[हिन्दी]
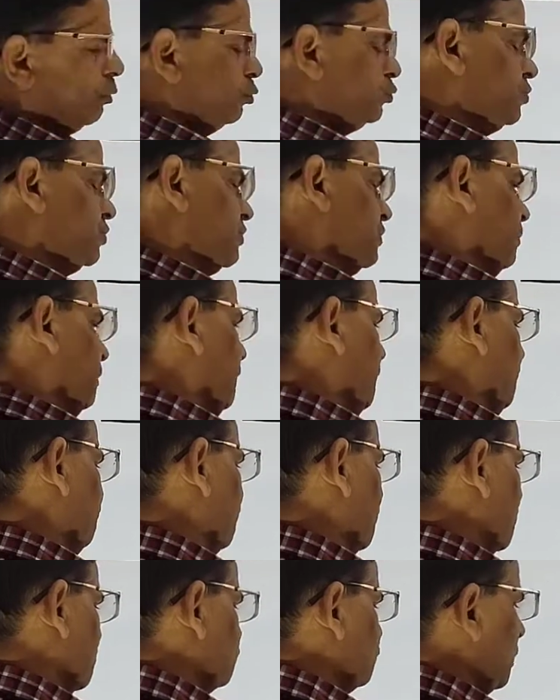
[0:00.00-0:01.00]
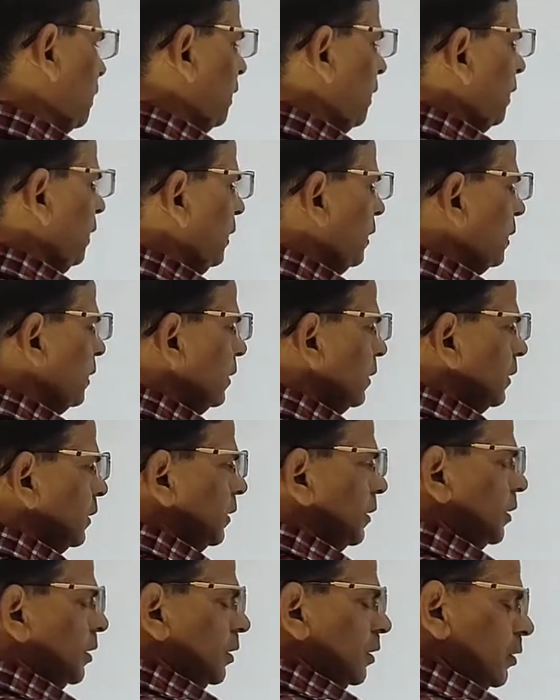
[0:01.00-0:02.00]
उस समय जो है
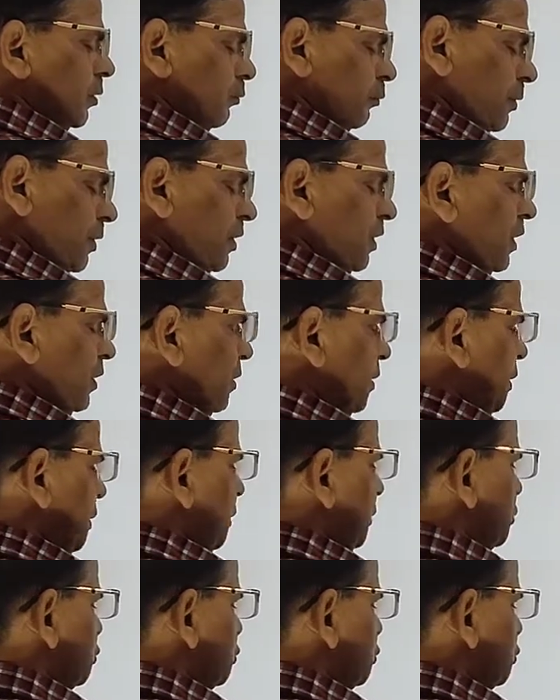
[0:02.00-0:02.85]
ब्रिटेन की